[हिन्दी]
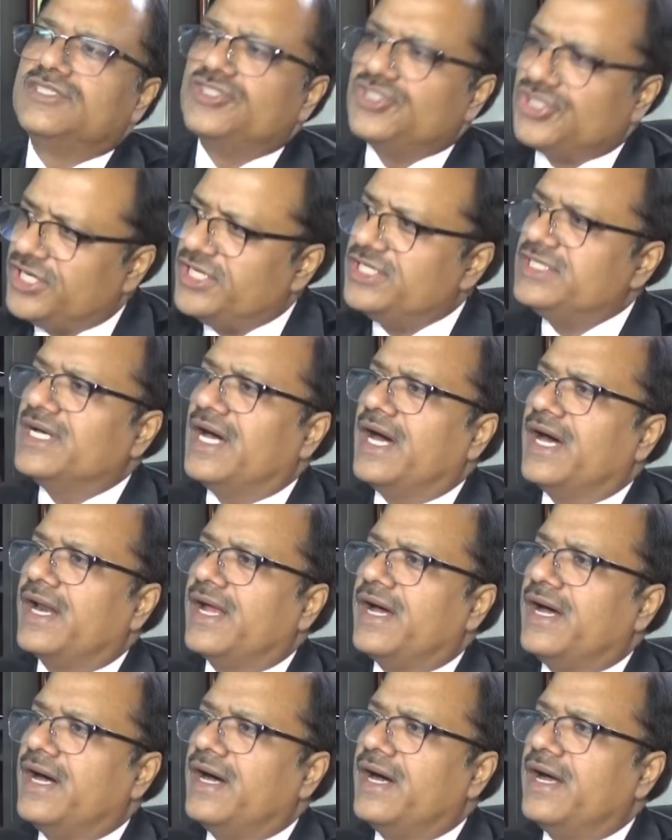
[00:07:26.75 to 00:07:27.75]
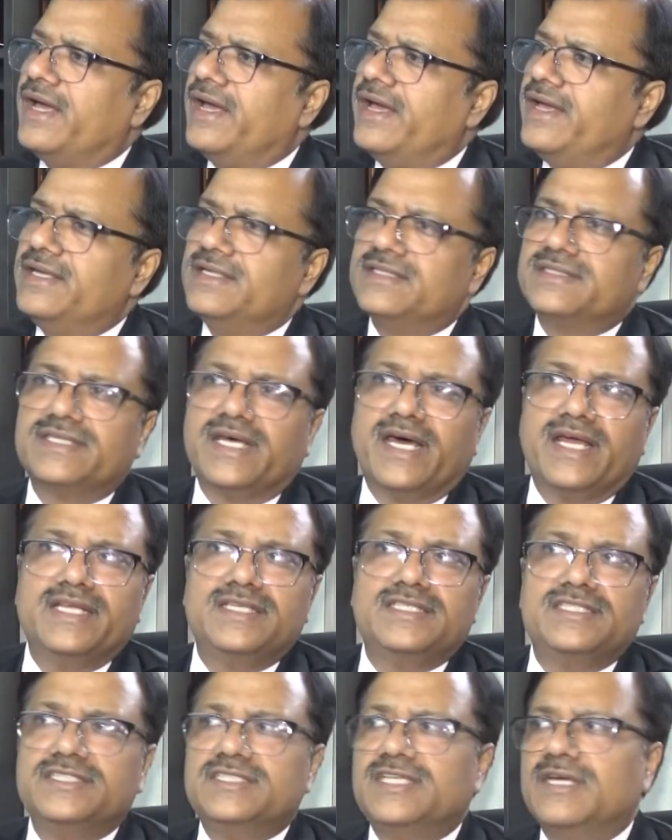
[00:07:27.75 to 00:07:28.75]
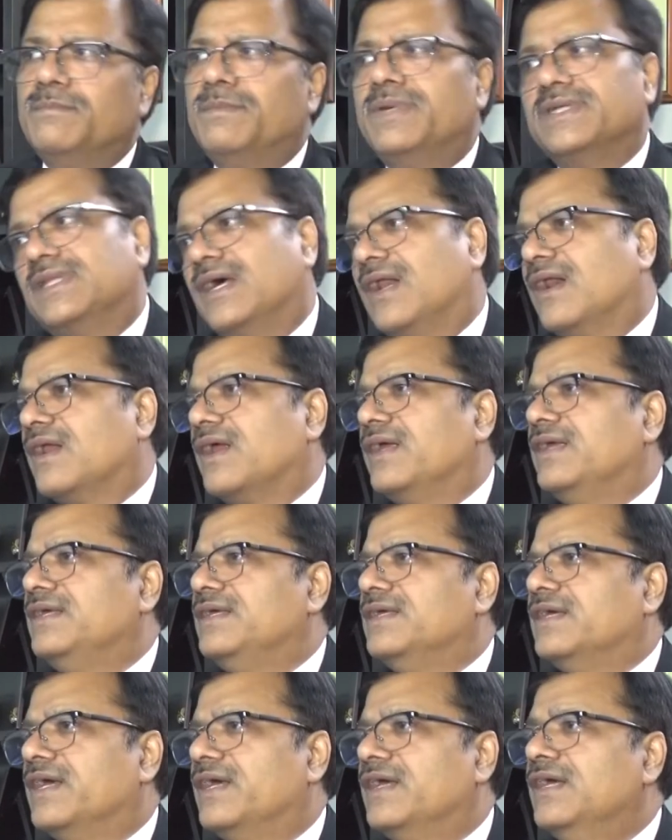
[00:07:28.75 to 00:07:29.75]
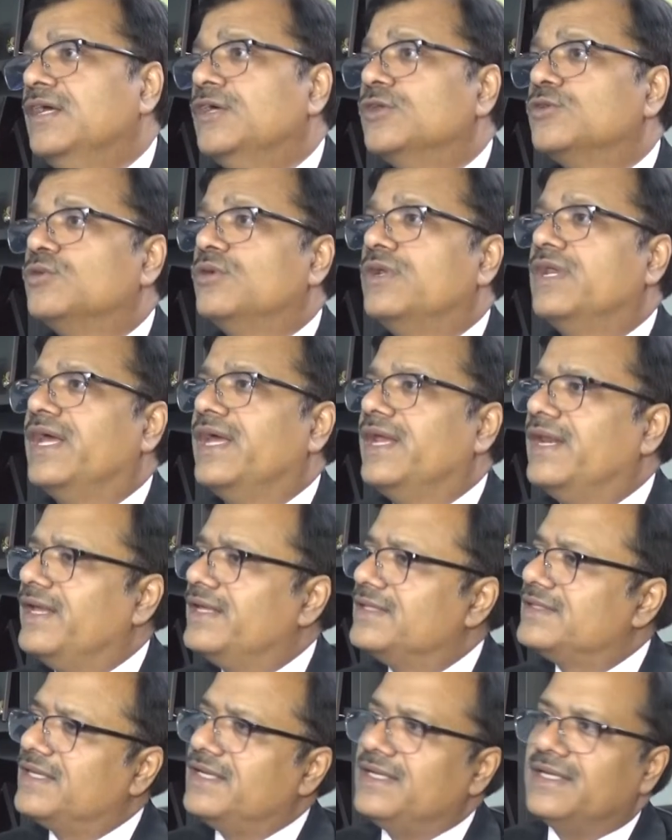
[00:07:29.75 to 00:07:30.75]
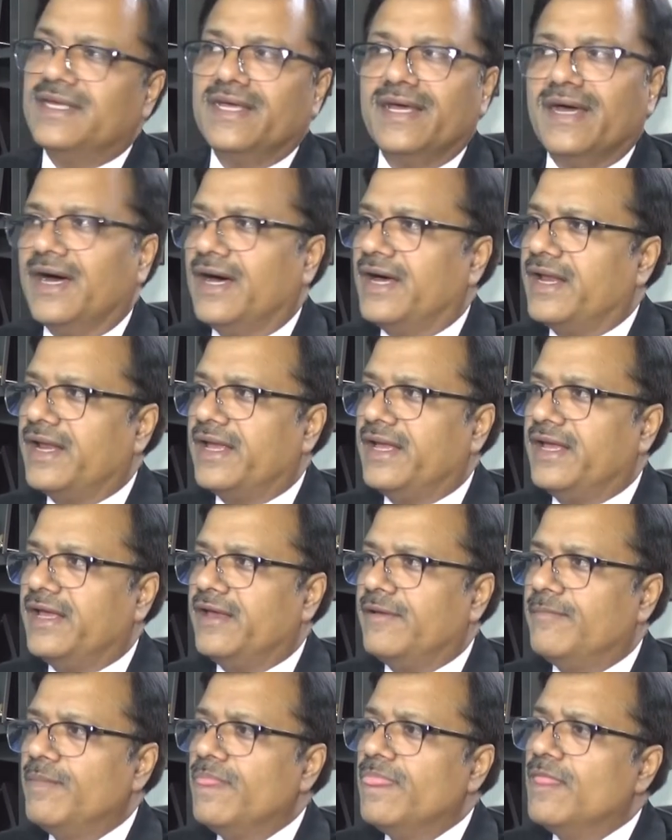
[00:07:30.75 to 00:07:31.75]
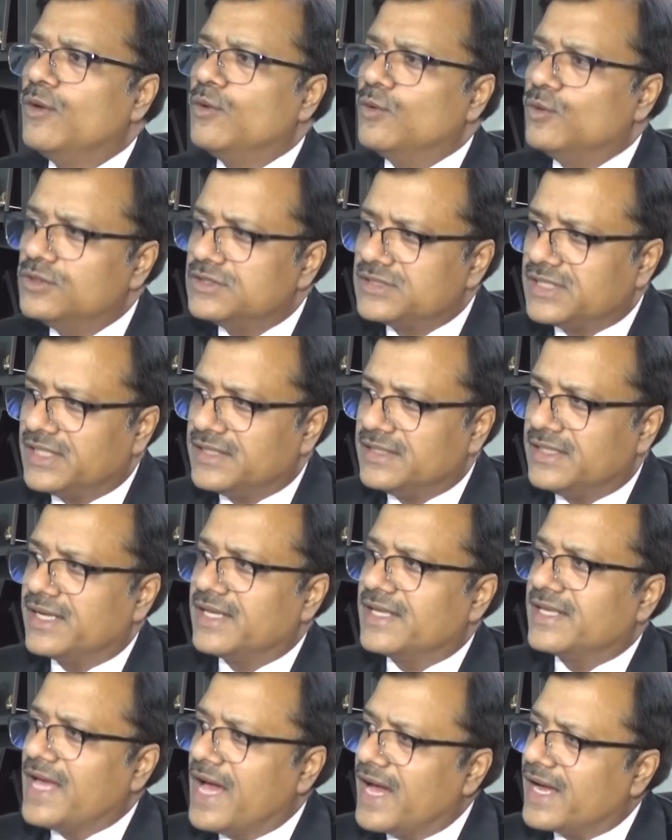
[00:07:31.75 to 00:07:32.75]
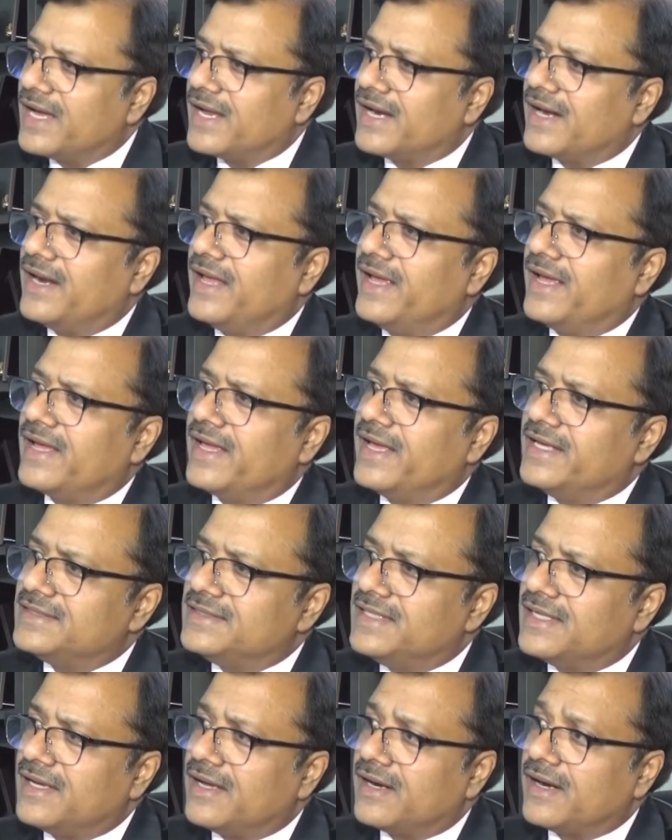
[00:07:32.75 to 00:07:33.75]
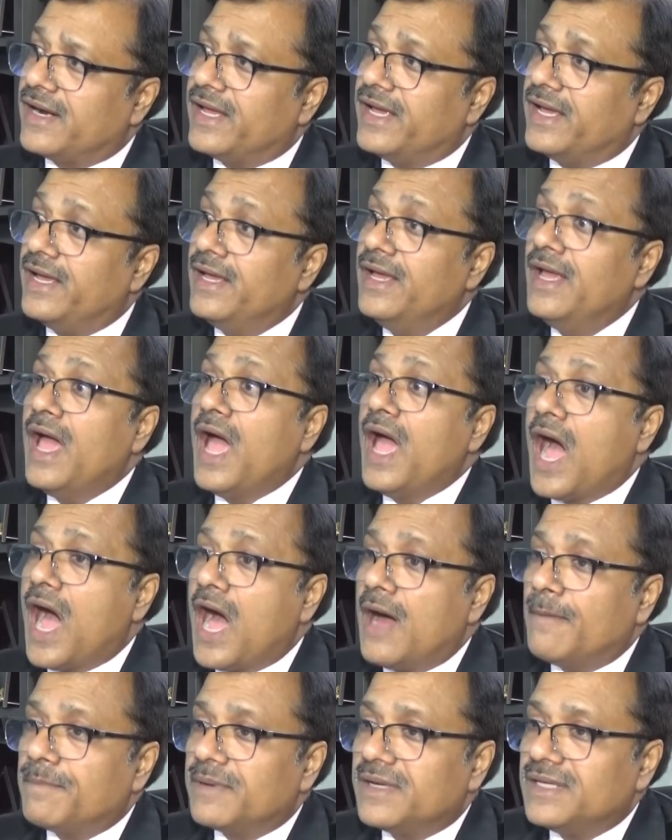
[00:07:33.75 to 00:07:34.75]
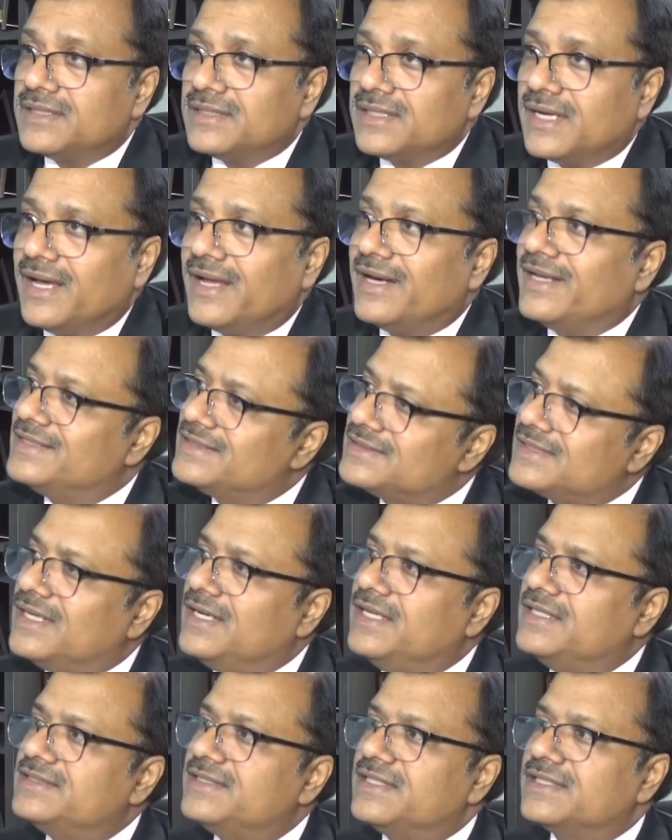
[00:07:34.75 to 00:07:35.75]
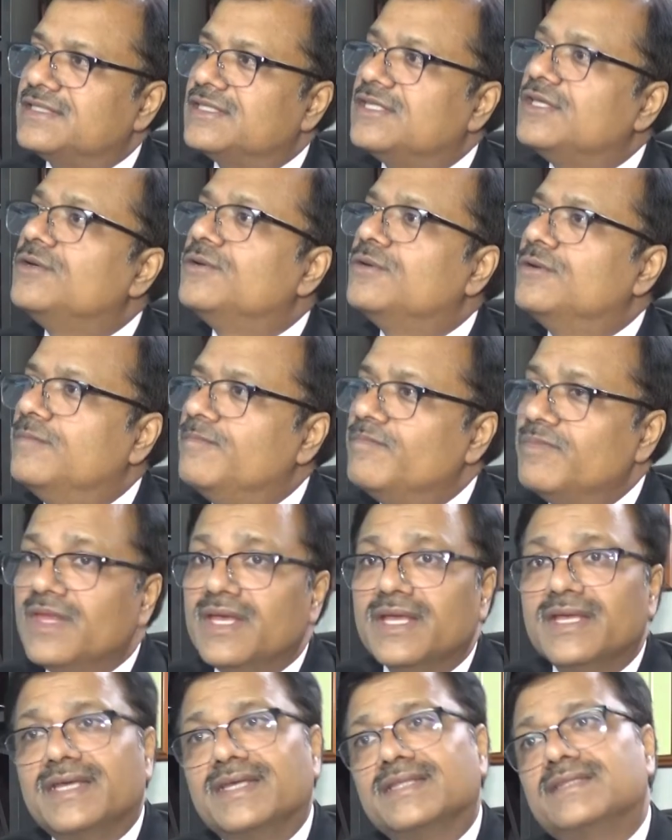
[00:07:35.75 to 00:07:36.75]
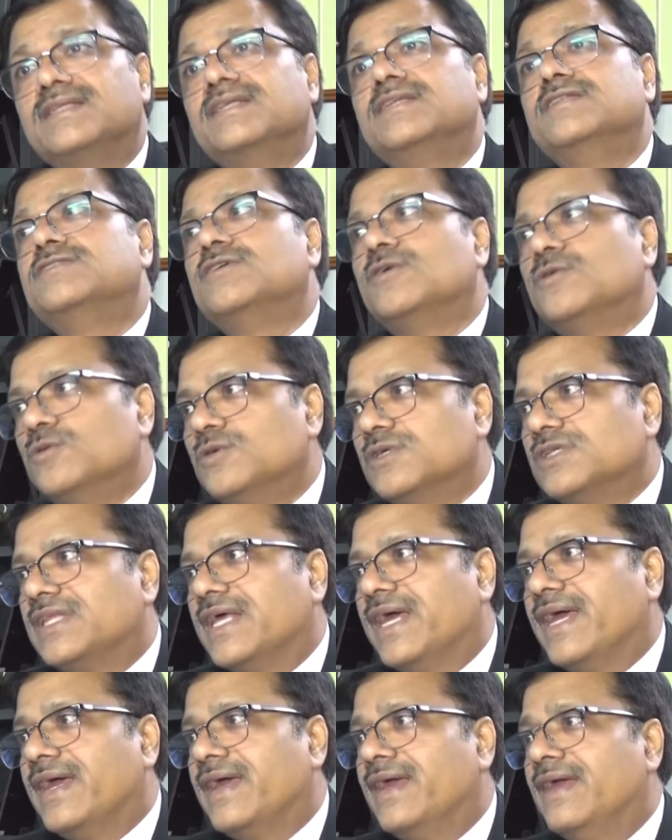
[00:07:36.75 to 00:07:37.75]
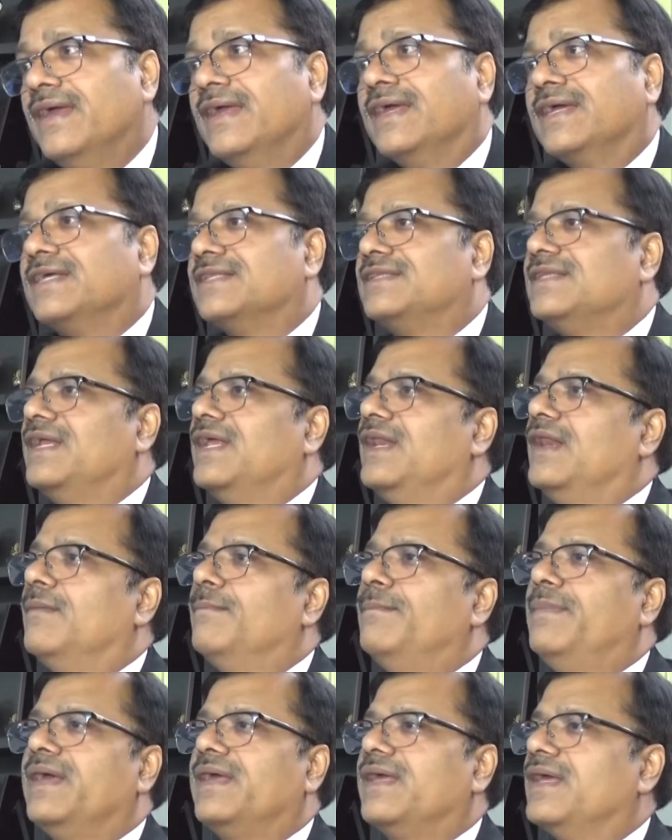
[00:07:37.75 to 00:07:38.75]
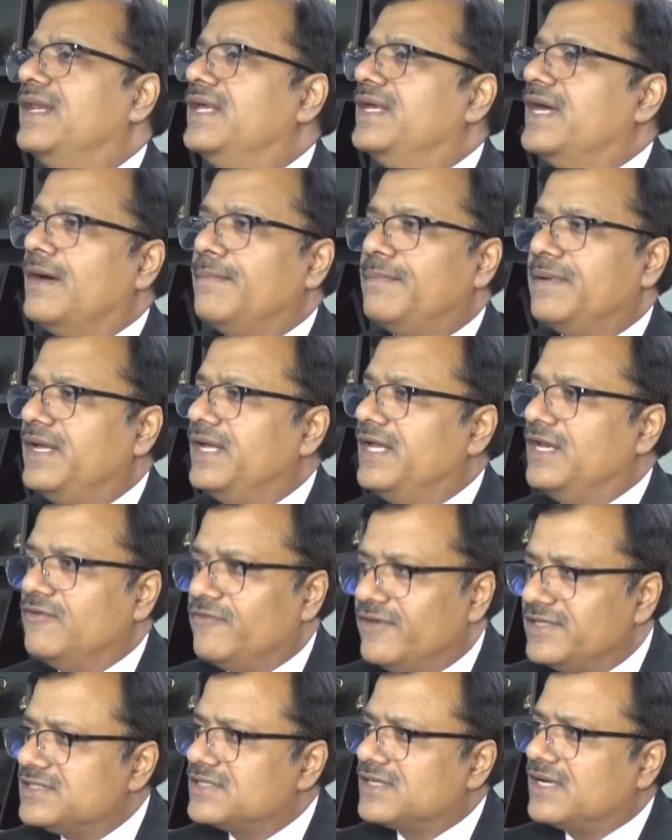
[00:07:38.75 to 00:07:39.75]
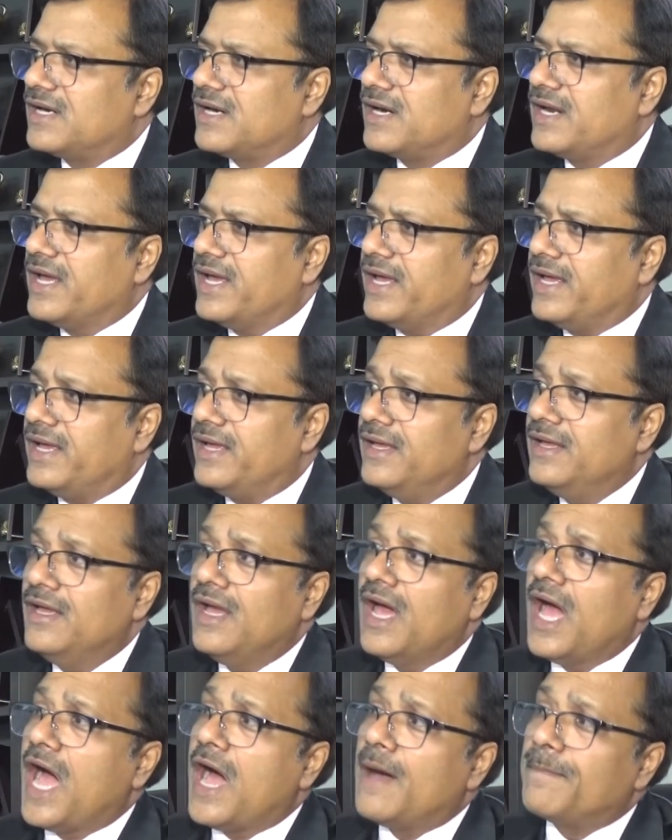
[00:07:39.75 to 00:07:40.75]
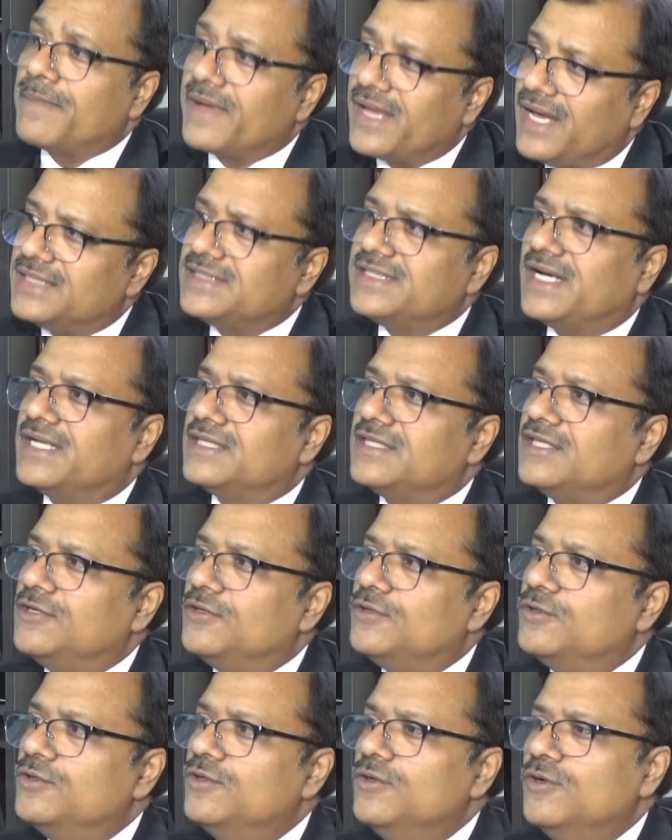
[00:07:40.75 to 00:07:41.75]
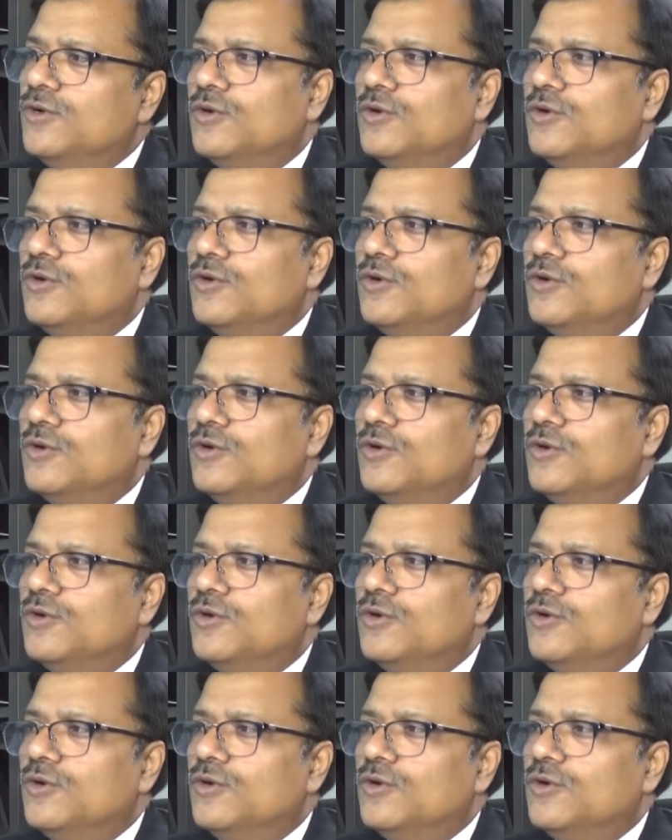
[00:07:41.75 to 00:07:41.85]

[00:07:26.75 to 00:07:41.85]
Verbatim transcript: चेंज आ रहा है सारी चीज़ें बदल रही हैं तो नए नए तरीके आ रहे हैं उसके अंदर क्या करना है कैसे करना है आप कितना रिस्क ले सकते हो कितनी ज़रूरत है कितने लंबे के लिए आपने इन्वेस्ट करना है आप क्या चाहते हो